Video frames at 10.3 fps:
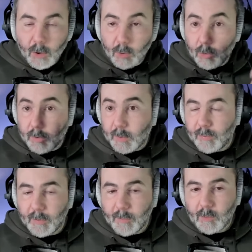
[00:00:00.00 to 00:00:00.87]
Le
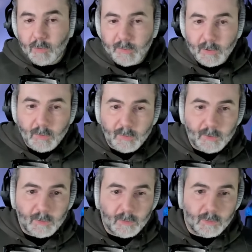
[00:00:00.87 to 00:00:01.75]
déploiement continu,
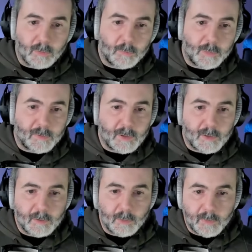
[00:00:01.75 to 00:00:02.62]
c'est une de nos
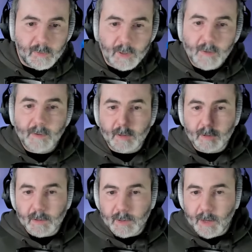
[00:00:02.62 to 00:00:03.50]
spécialités aussi, avec
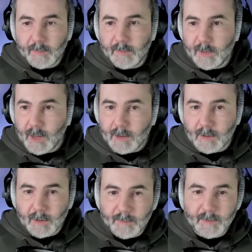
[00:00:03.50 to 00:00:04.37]
GitLab
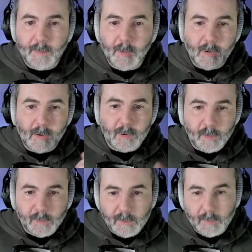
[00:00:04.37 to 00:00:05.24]
CI, évidemment,
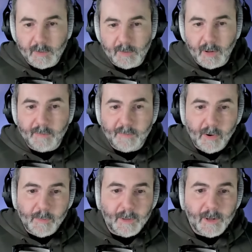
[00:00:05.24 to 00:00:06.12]
en cible et
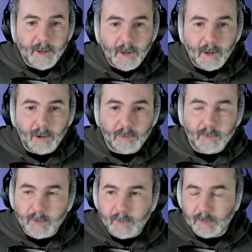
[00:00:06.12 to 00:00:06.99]
Terraform. Euh,
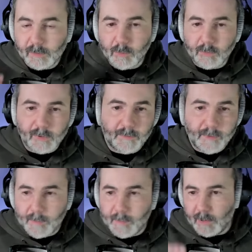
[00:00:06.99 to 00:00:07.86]
ça, c'est ce qu'on sait
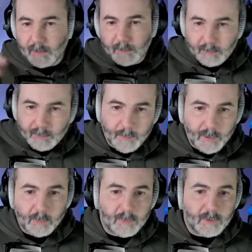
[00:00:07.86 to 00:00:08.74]
faire, mais il y a
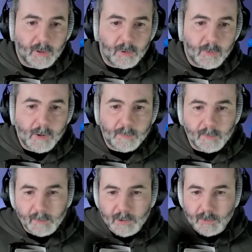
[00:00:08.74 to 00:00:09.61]
plein d'autres technos, hein,
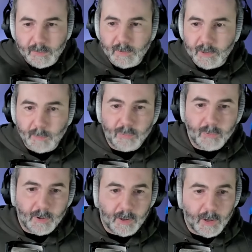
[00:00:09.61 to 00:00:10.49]
mais je cite les
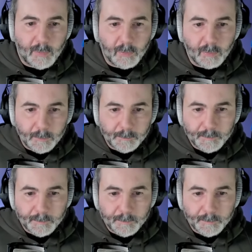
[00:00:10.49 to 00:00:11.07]
plus répandus.